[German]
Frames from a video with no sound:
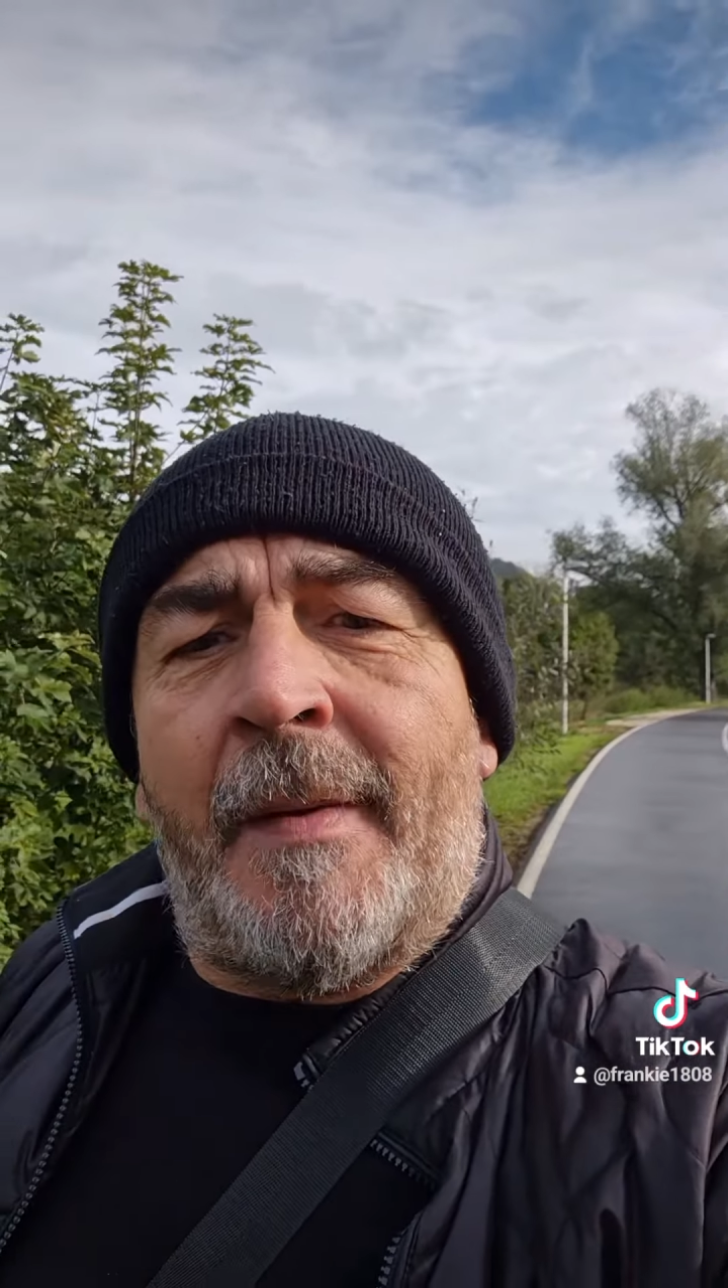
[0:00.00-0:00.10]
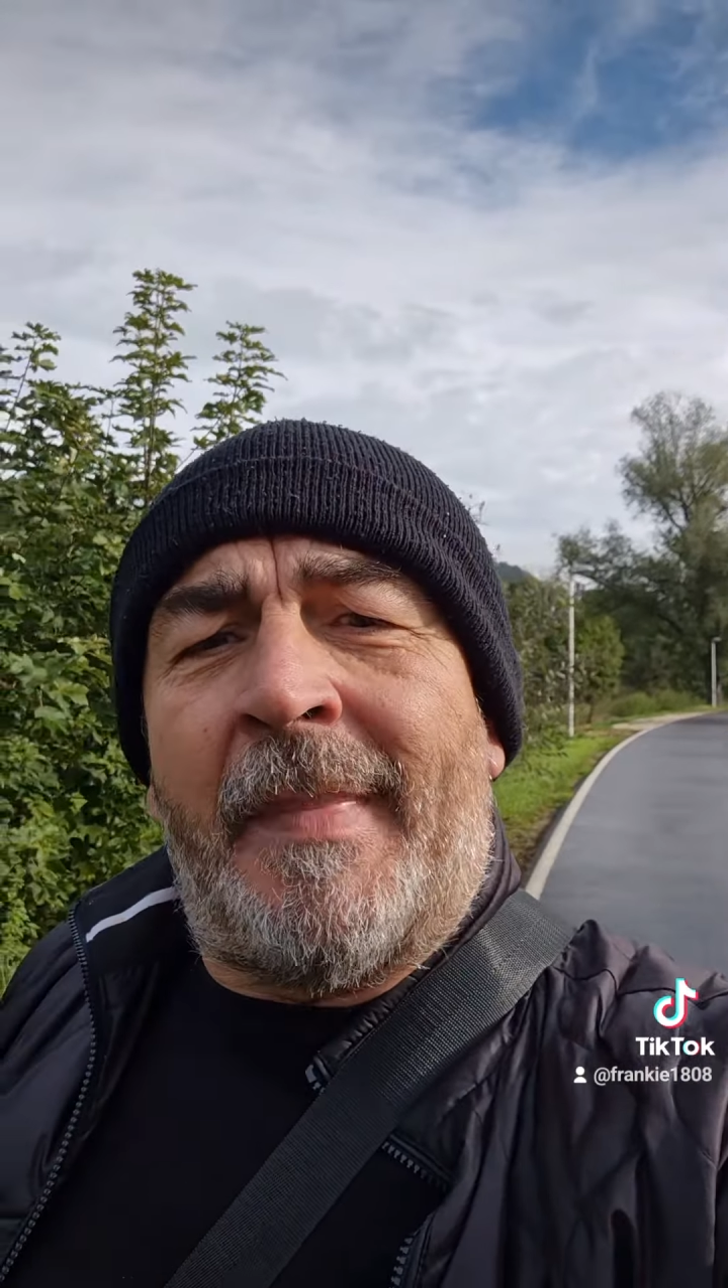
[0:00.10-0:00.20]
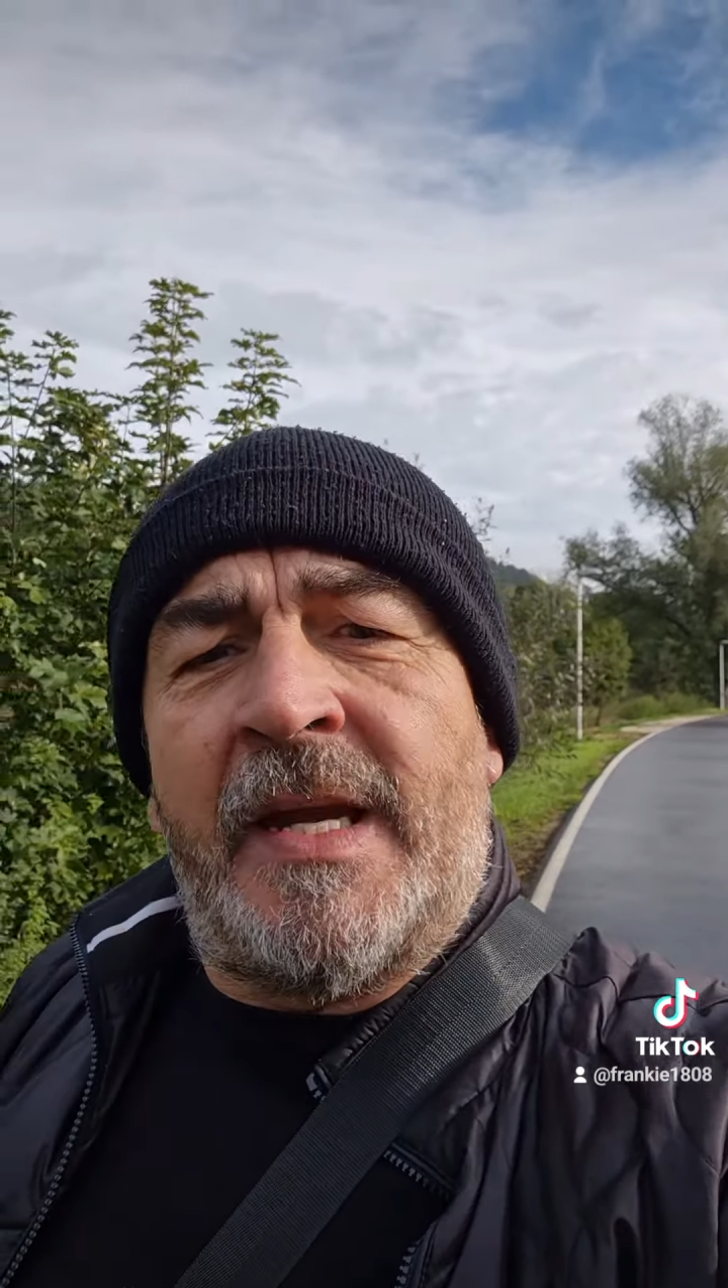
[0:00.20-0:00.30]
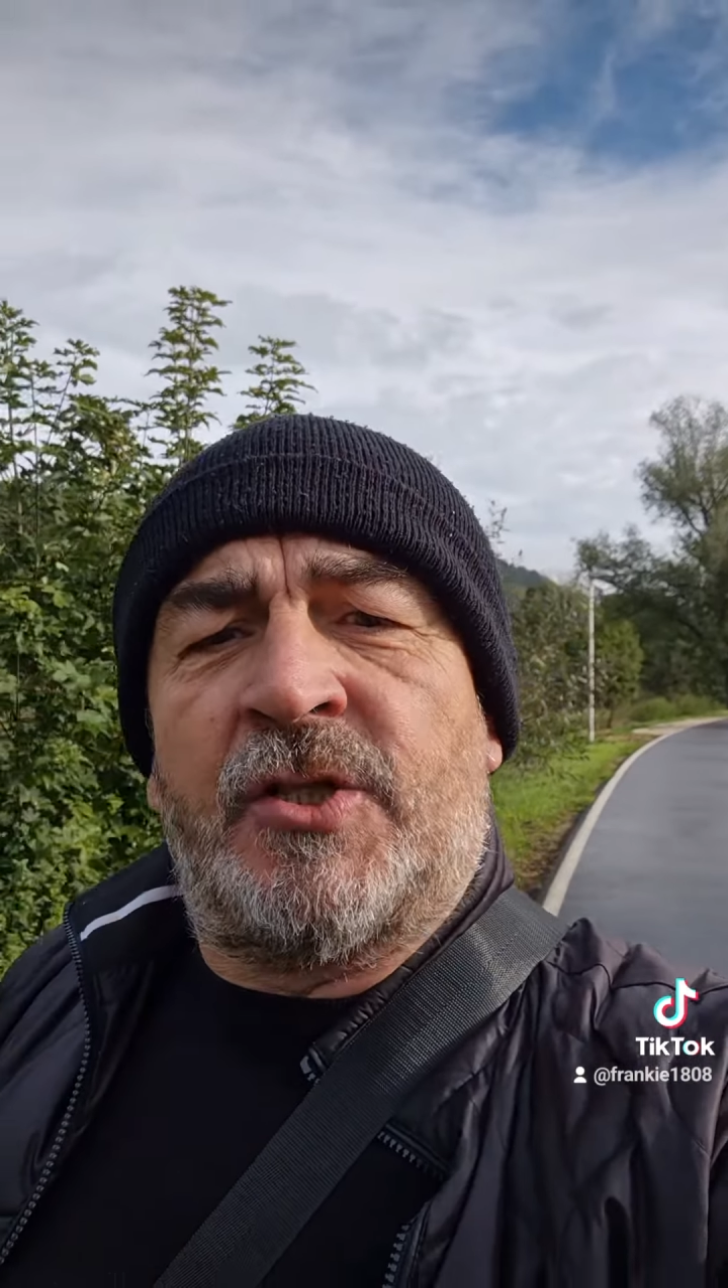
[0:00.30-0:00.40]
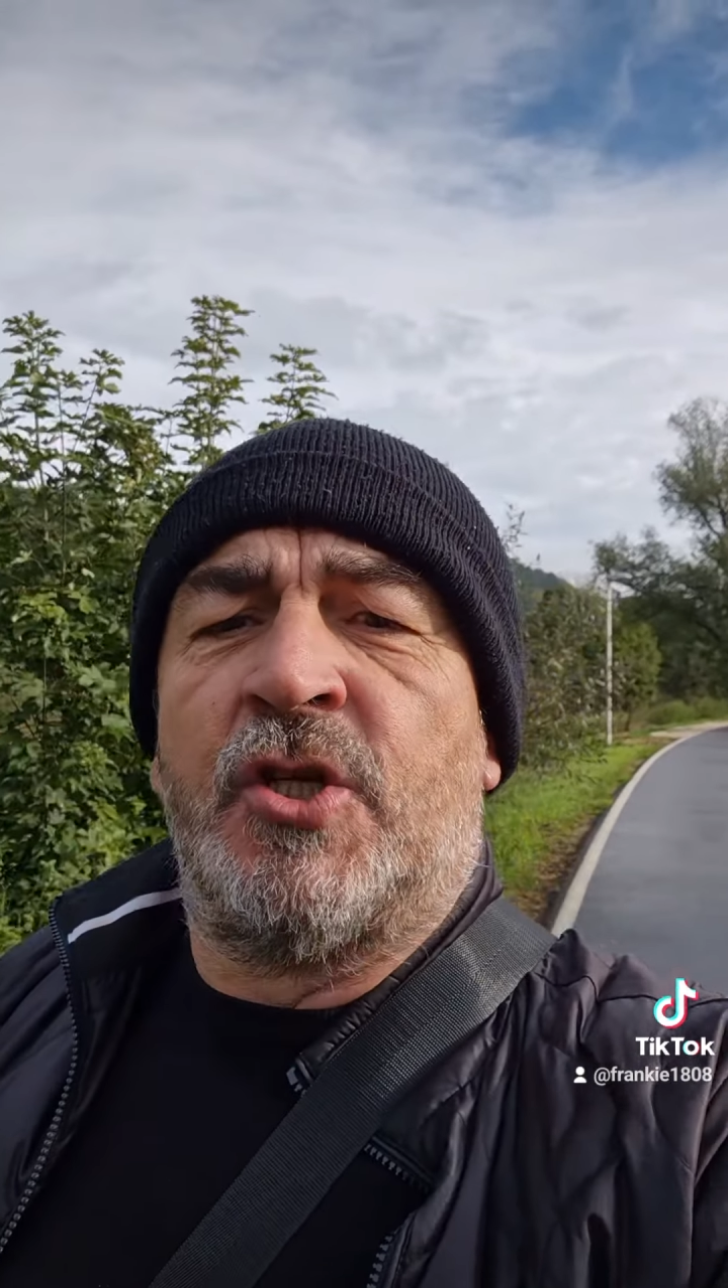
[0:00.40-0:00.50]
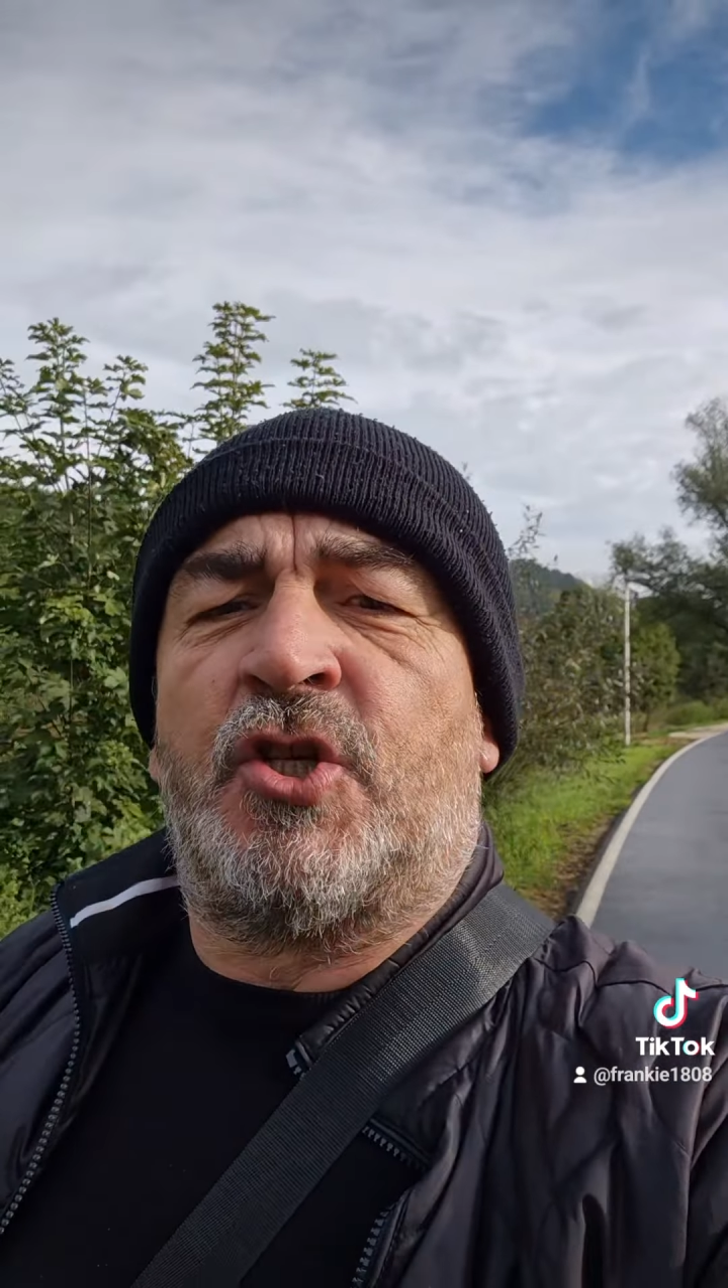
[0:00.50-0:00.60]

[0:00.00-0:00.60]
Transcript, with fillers: Menschen